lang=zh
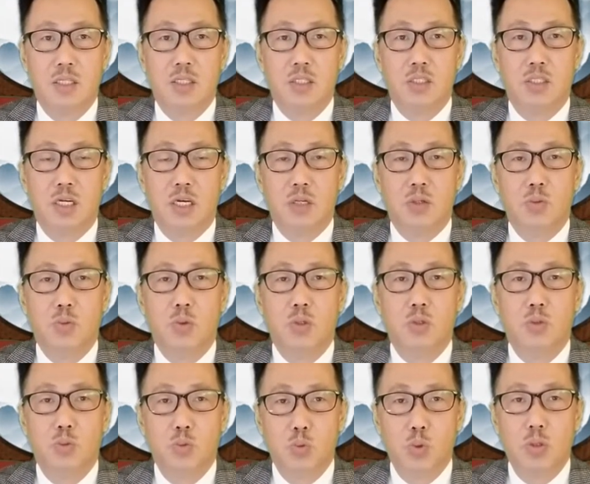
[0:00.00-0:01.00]
乾
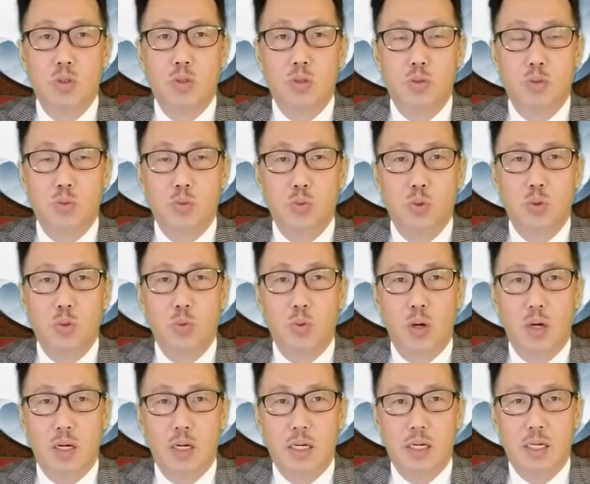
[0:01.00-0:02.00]
坤尊
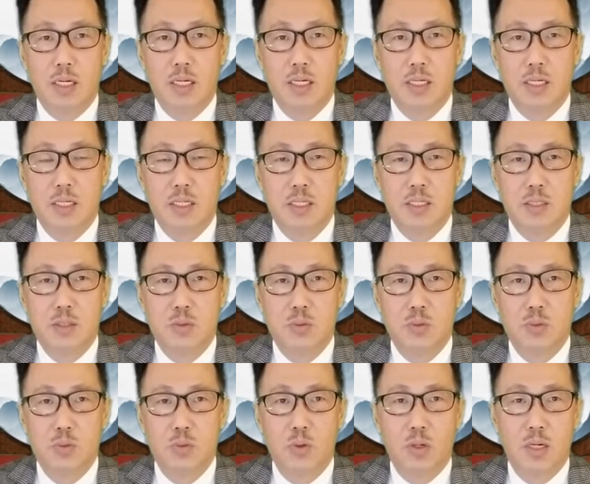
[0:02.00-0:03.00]
卦，
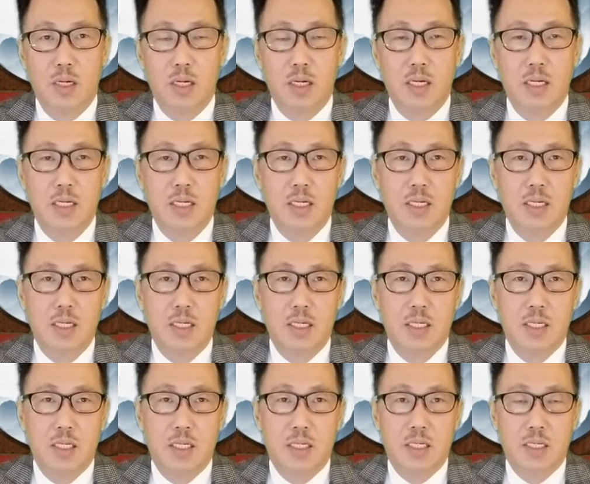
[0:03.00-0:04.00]
尊卦
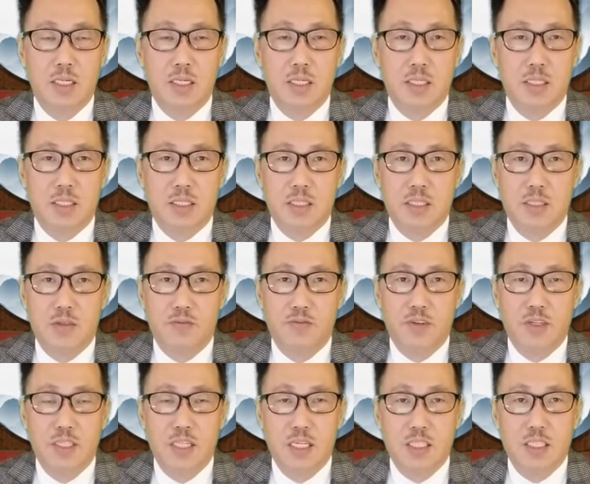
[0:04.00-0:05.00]
是
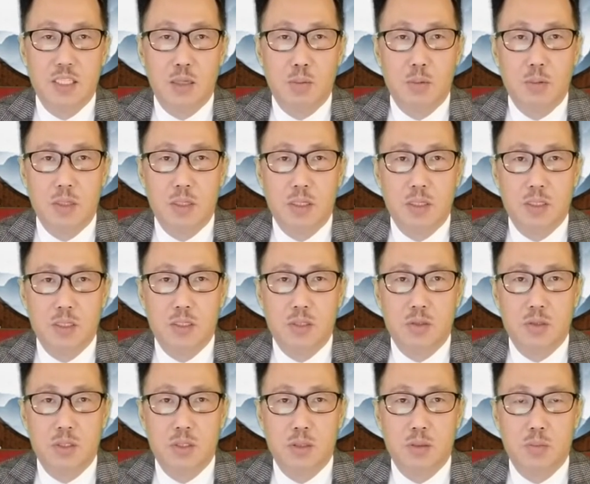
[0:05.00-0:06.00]
非常前面的，就
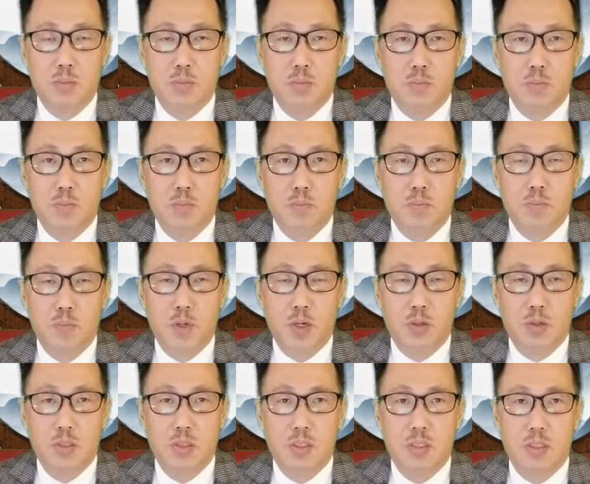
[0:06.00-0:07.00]
是表
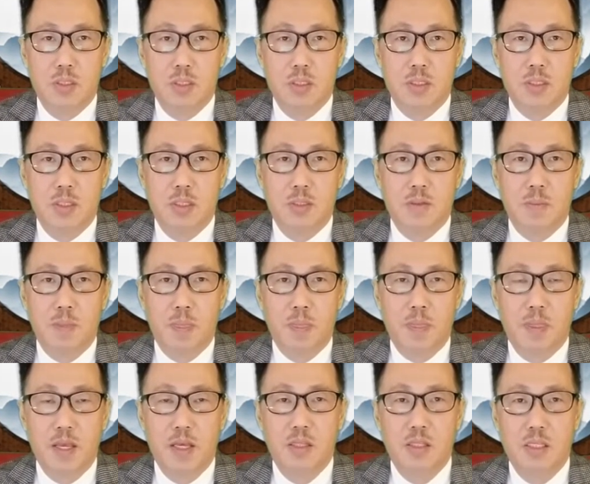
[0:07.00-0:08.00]
示
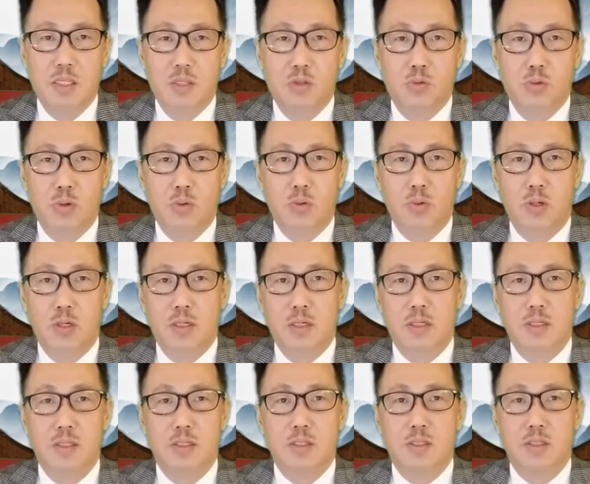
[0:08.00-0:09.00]
天地玄黄，
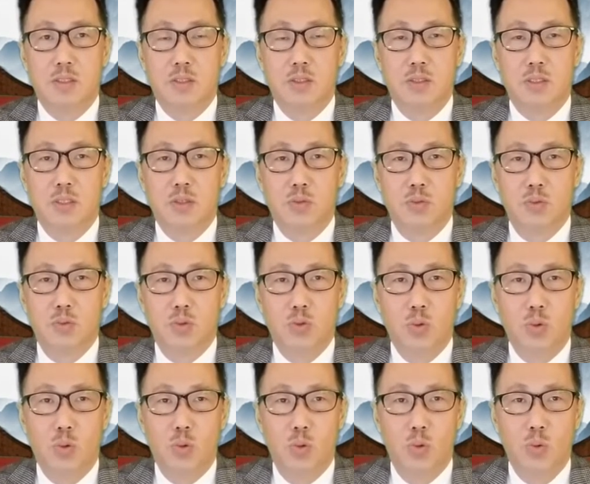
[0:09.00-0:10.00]
宇
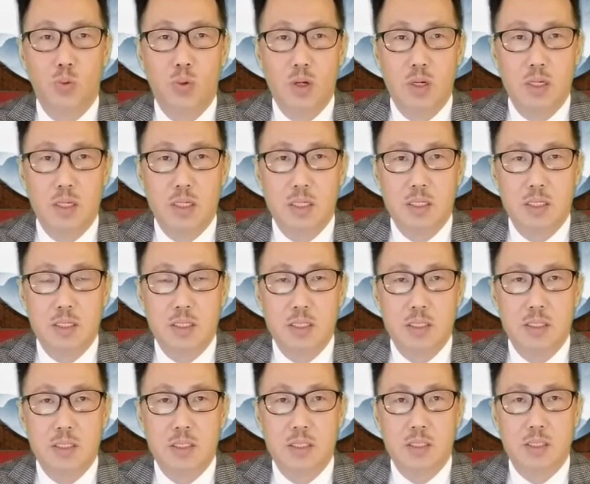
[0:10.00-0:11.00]
宙洪荒，
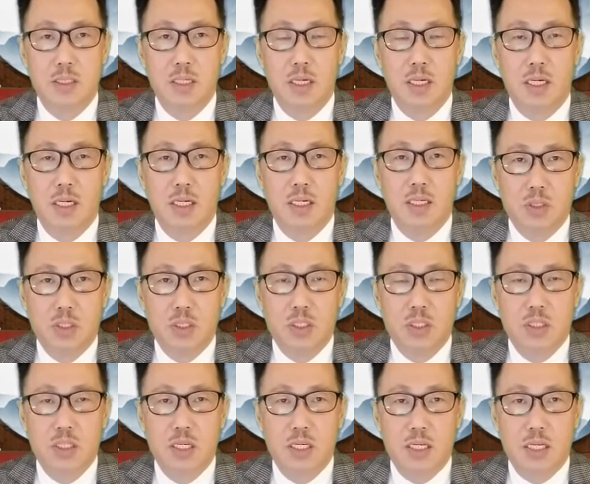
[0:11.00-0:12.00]
在
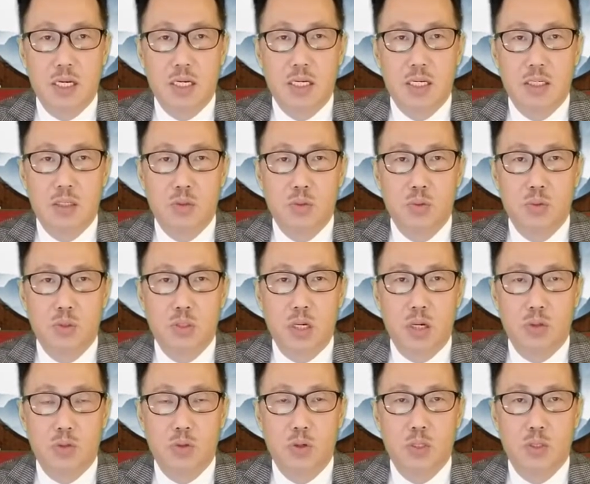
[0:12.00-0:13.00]
事业刚刚
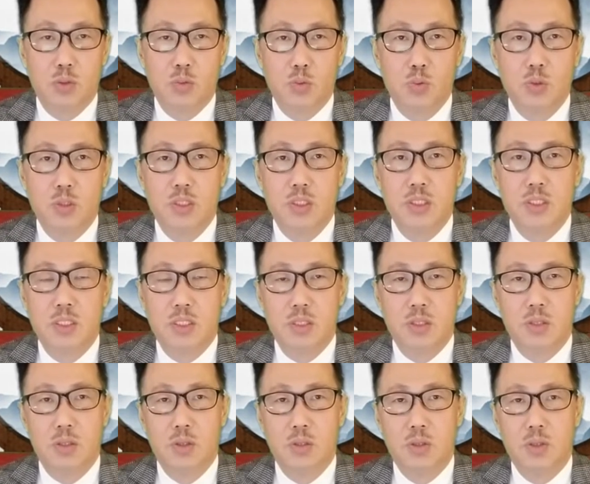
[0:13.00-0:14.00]
草创初期的时
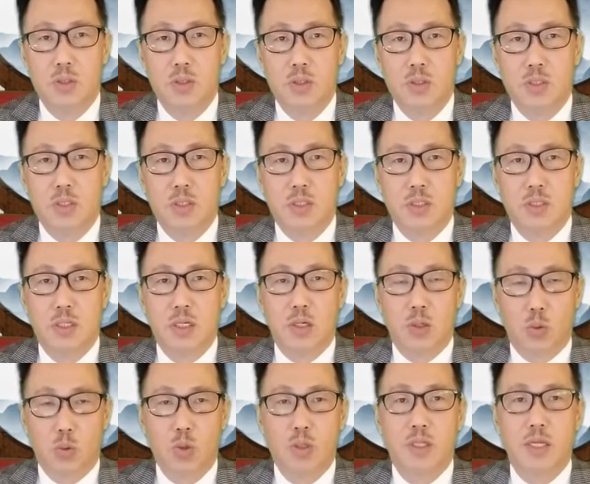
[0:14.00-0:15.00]
候是很
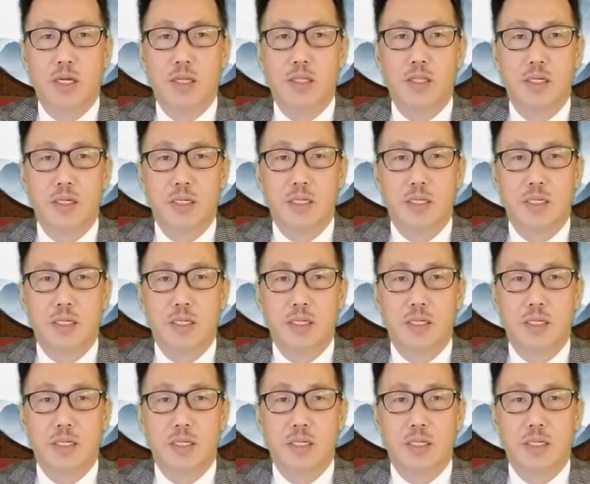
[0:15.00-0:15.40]
困难的。